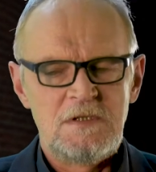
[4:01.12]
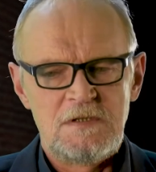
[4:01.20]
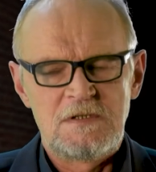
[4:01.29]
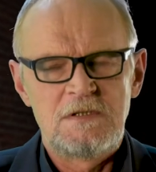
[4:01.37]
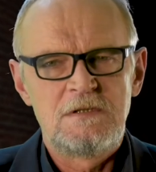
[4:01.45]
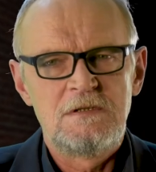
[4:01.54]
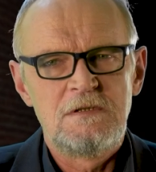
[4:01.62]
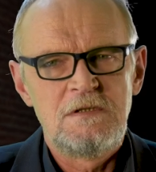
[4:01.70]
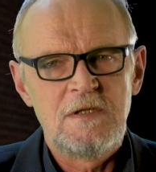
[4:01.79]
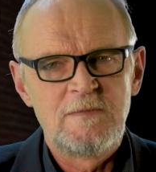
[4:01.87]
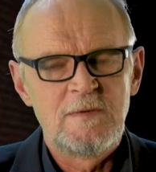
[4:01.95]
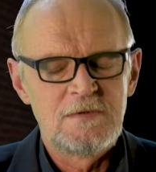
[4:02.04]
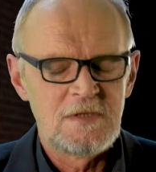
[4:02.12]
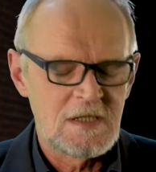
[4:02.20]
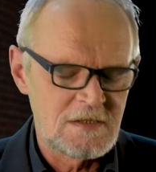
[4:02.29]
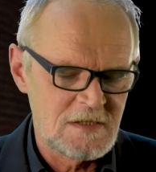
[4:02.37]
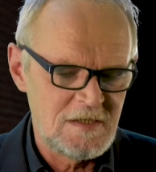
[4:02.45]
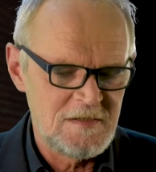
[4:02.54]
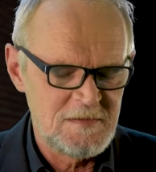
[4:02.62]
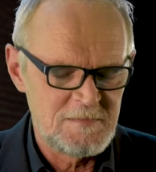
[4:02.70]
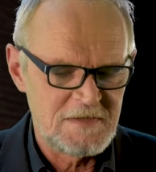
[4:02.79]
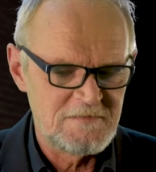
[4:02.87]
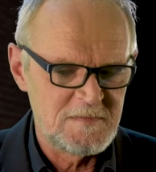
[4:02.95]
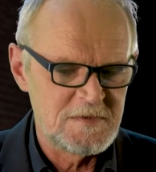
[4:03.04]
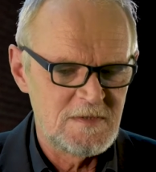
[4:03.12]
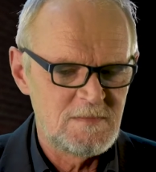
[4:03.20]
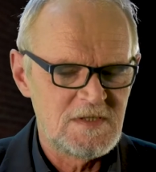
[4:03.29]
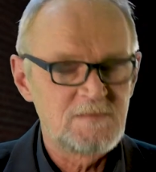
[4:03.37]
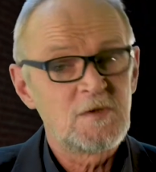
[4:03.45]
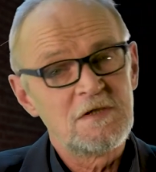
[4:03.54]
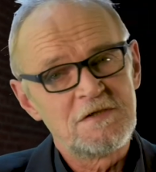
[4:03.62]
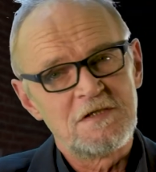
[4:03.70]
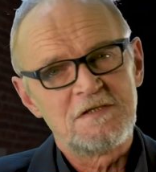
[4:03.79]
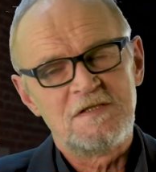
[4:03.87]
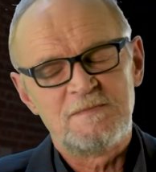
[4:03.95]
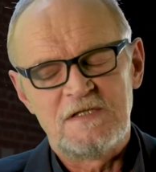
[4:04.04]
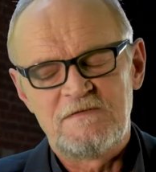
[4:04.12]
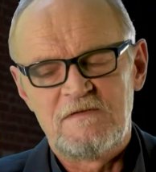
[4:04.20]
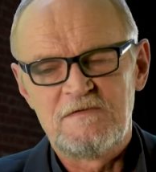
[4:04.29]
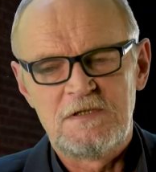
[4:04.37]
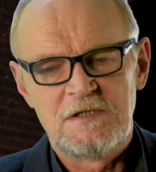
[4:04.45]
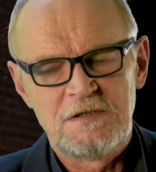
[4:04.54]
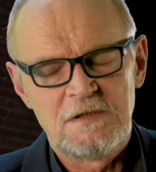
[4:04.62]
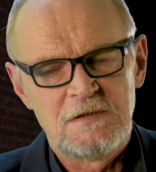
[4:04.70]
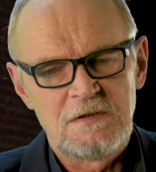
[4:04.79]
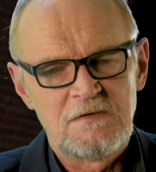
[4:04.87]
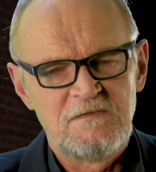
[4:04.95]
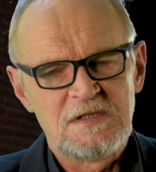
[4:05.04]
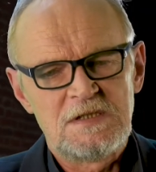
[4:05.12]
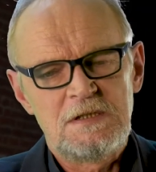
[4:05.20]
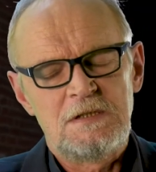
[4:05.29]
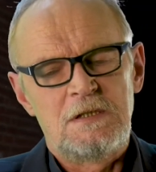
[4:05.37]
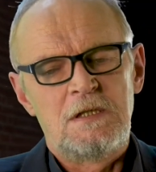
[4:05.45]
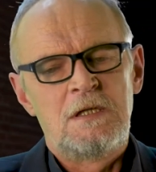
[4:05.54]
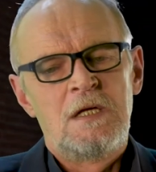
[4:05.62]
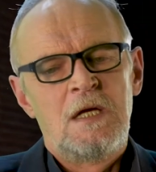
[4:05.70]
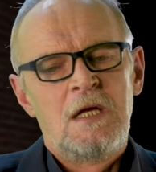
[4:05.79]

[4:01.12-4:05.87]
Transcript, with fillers: jest niepopularna i prawdopodobnie sporej części z Państwa wyda się kontrowersyjna,